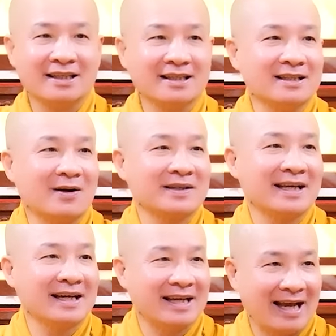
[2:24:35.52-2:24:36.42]
giữ trọn
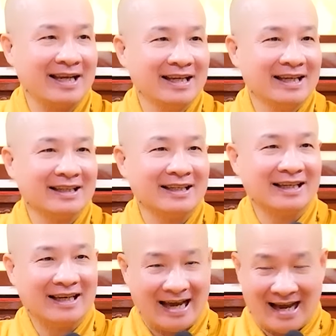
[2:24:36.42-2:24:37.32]
vẹn ngày
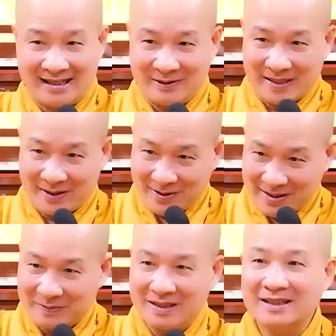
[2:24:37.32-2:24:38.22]
thì là chúng ta có
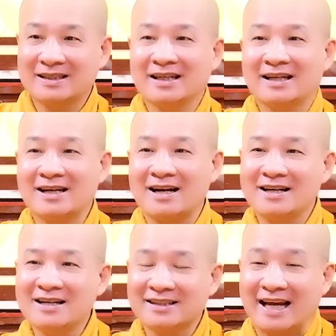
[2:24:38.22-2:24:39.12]
công đức rất
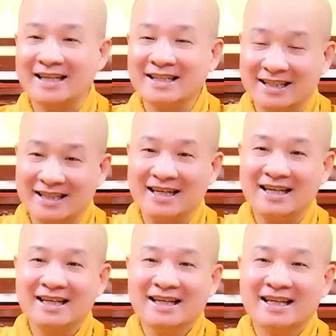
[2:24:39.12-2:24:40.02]
lớn. Tại vì
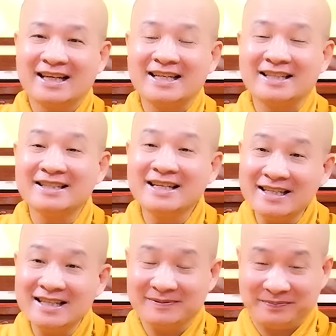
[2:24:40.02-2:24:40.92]
cái giữ
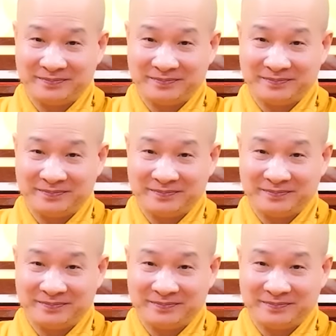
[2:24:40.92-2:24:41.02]
giới